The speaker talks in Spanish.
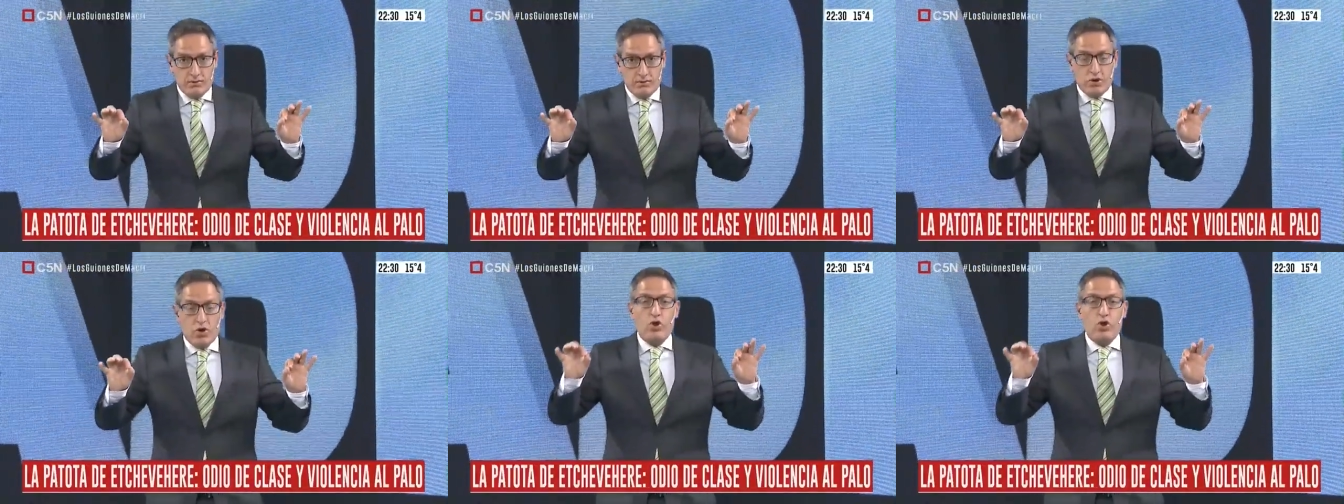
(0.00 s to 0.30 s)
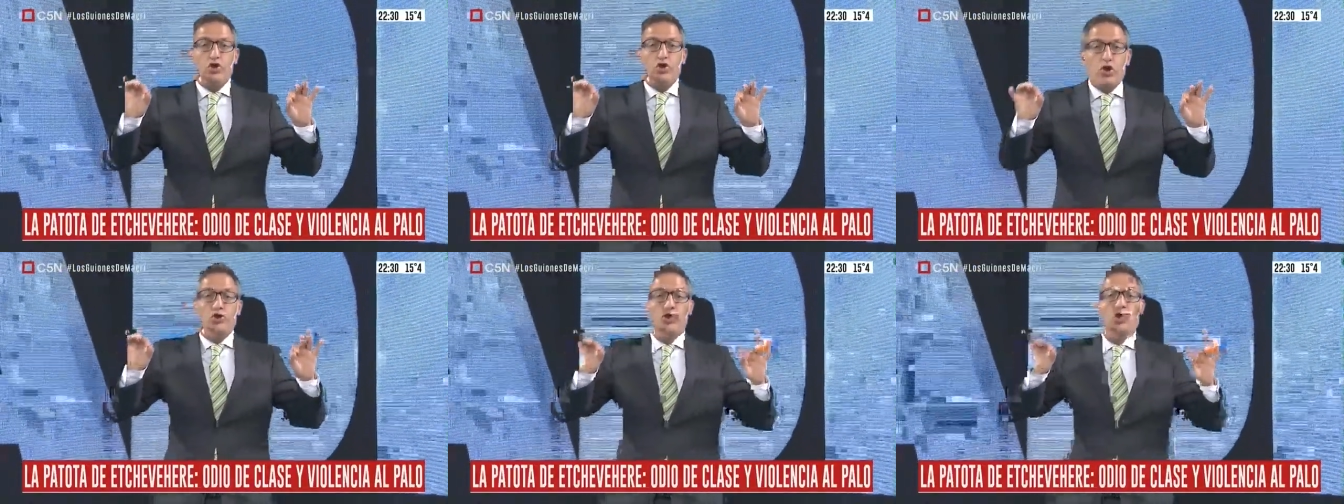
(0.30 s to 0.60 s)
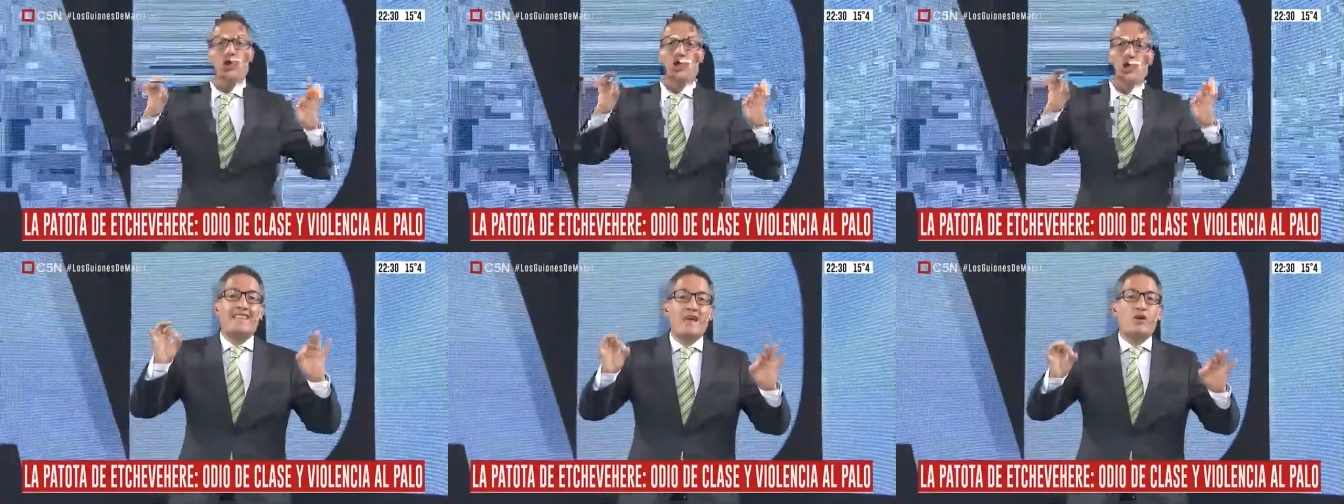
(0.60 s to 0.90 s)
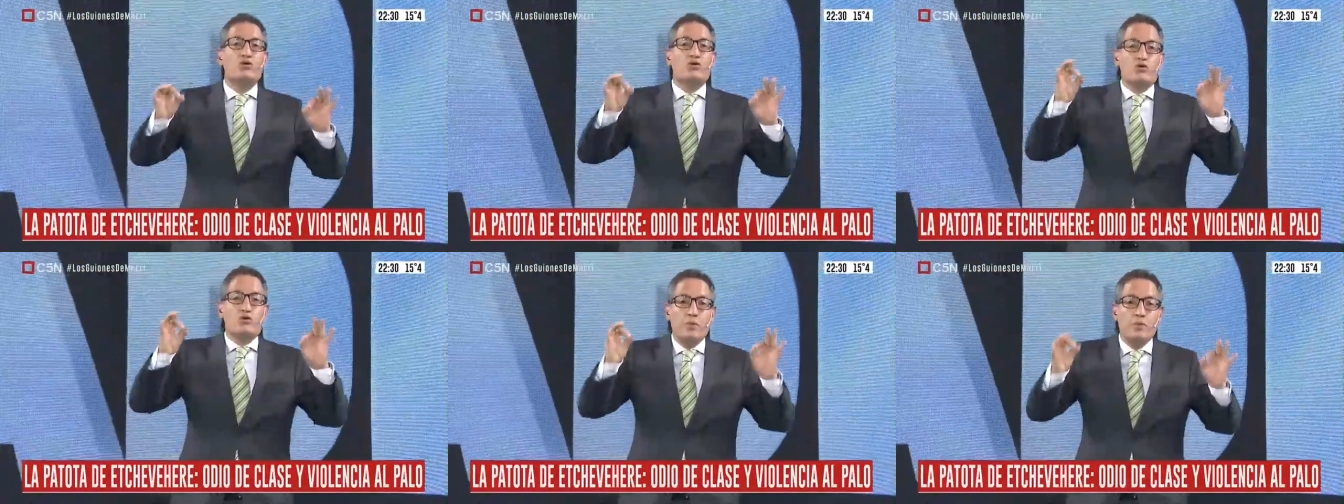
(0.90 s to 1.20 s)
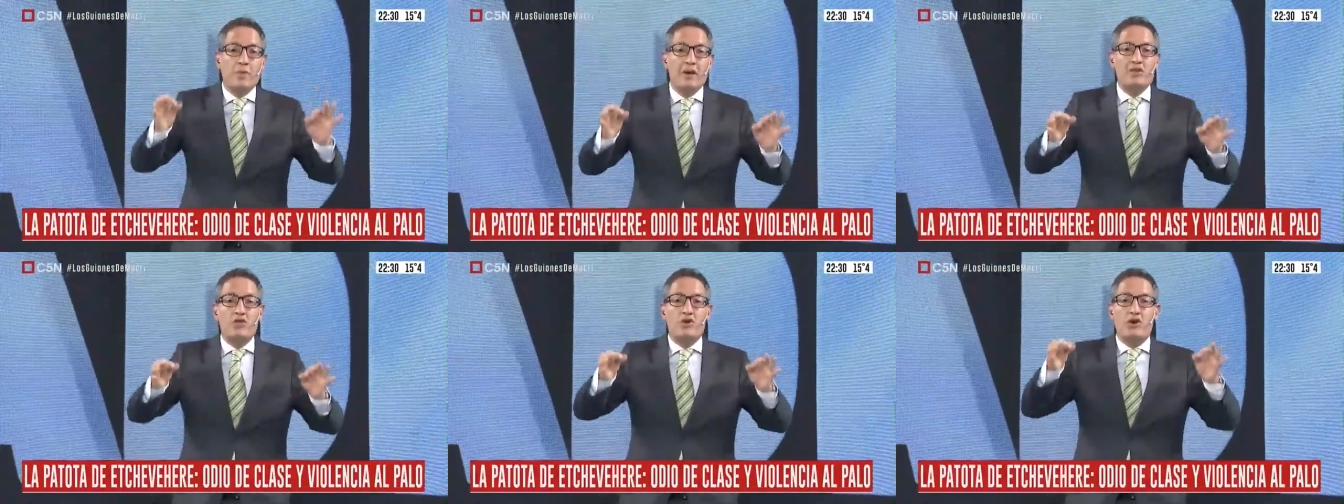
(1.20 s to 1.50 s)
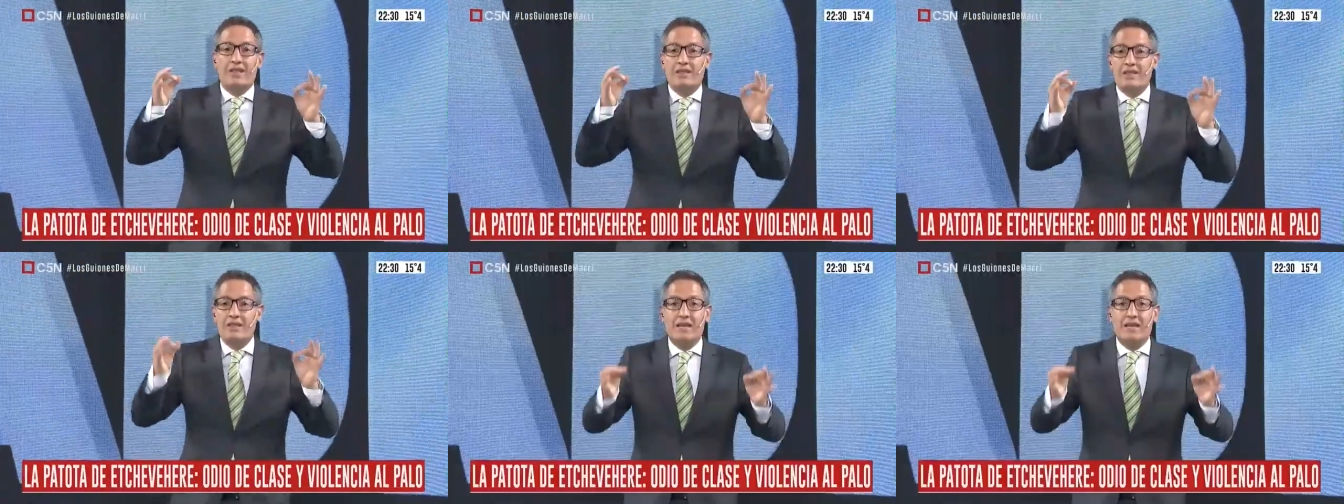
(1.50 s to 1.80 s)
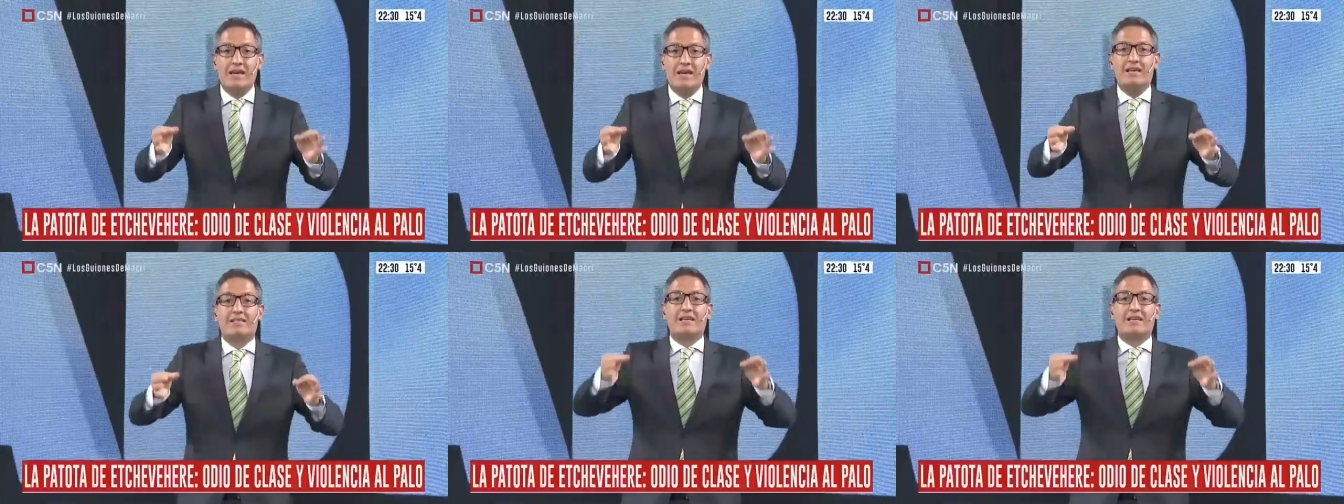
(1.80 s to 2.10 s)
Los dos le están usurpando las
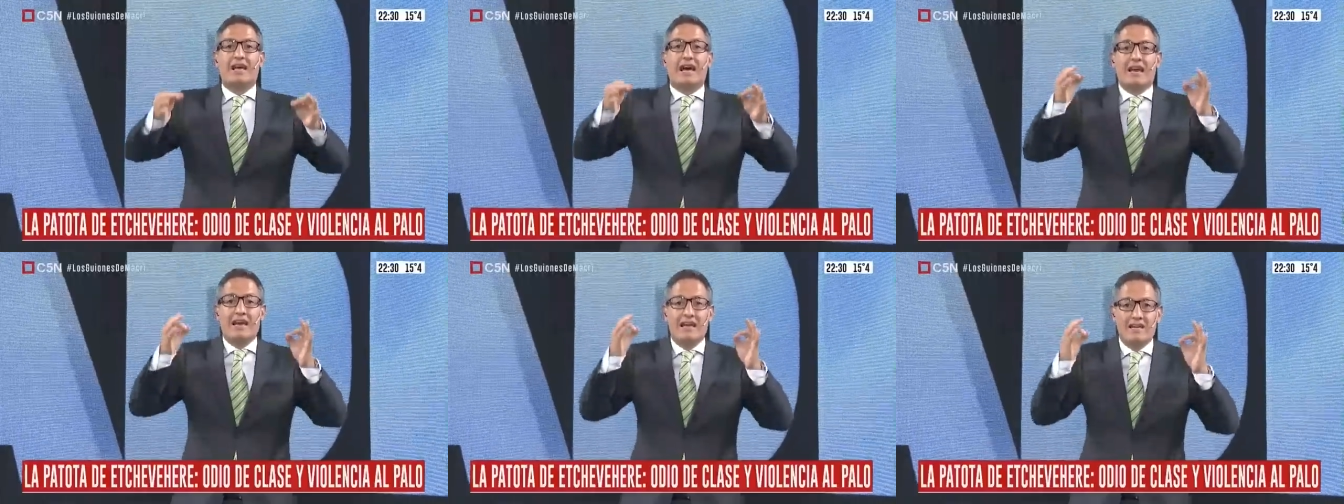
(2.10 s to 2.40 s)
tierras al